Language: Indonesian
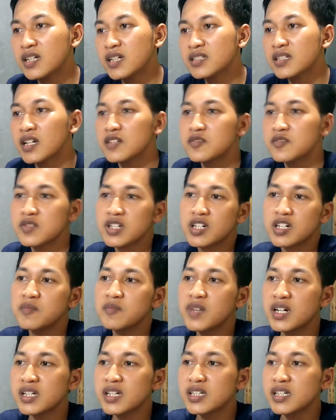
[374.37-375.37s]
dan selanjutnya ke
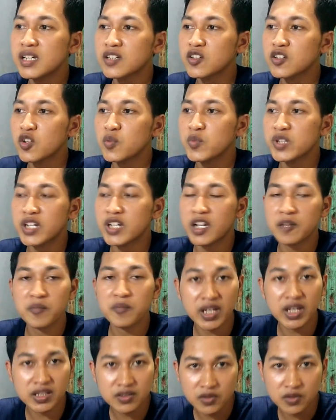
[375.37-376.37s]
bagian copyright
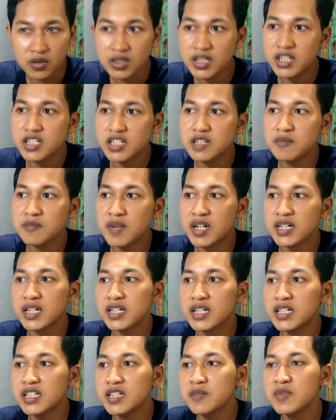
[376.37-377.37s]
make tool yang
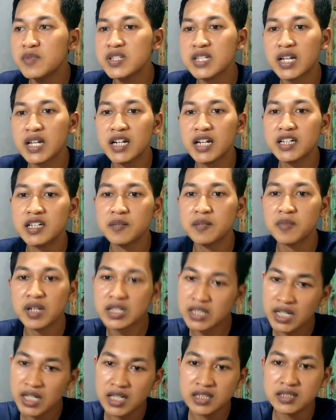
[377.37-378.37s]
dimana ini bisa kalian
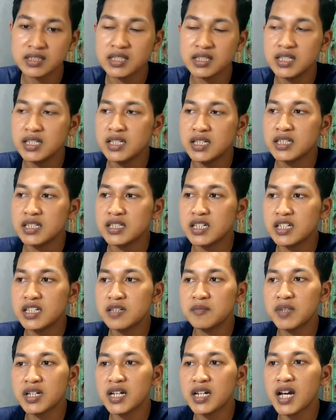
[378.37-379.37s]
dapatkan yang
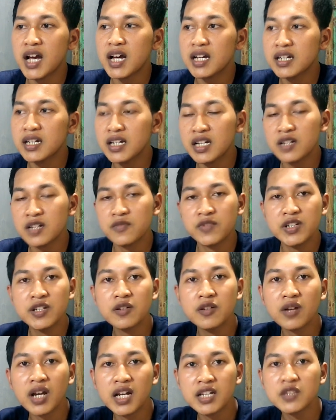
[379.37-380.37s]
dimana agar
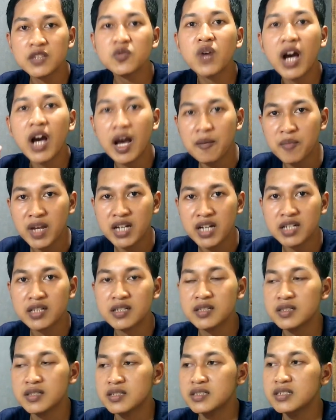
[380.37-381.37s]
video kalian tuh aman
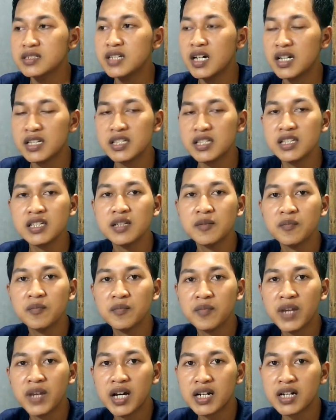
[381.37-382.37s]
dari
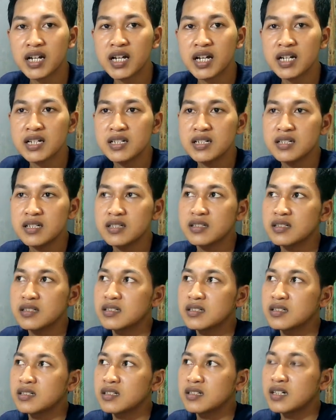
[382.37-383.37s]
para
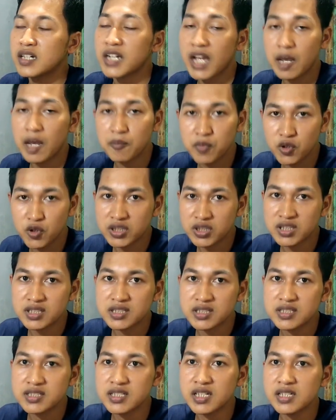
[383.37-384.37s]
reupload.
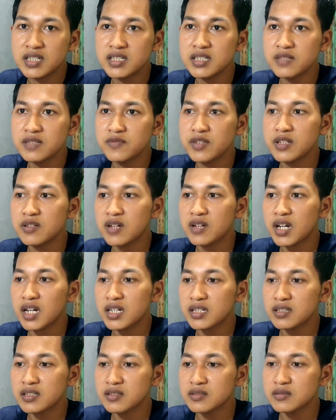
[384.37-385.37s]
Jadi video
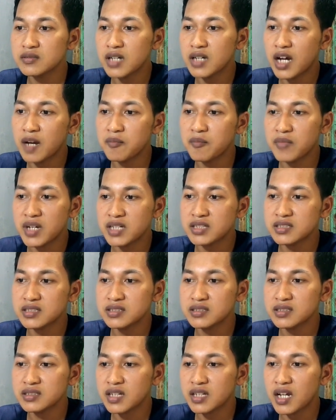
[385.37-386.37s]
kalian itu
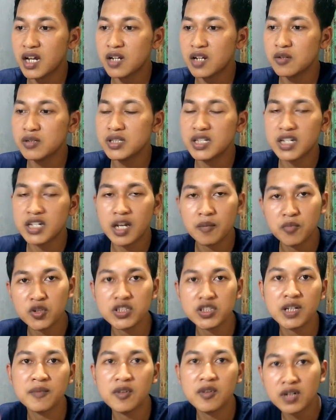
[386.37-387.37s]
aman kalau di
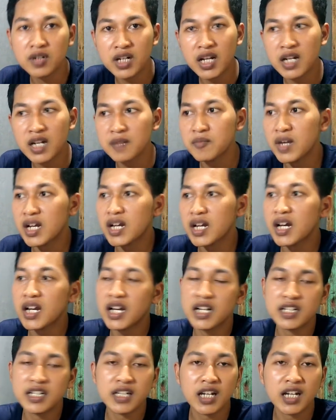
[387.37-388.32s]
reupload sama orang, maka